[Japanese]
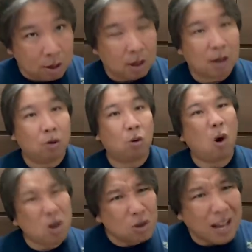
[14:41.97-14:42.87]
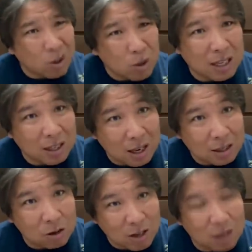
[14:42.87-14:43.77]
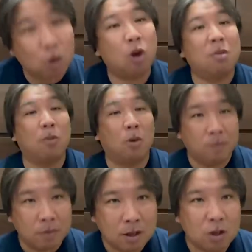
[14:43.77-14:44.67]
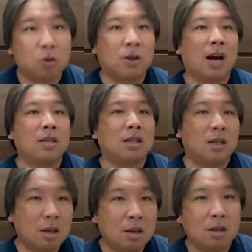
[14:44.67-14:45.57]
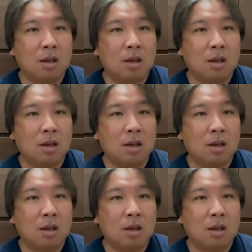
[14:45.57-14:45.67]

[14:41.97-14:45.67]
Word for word: あの、こういうのやってほしかったなっていうね、土曜日も。っていうような感じだね、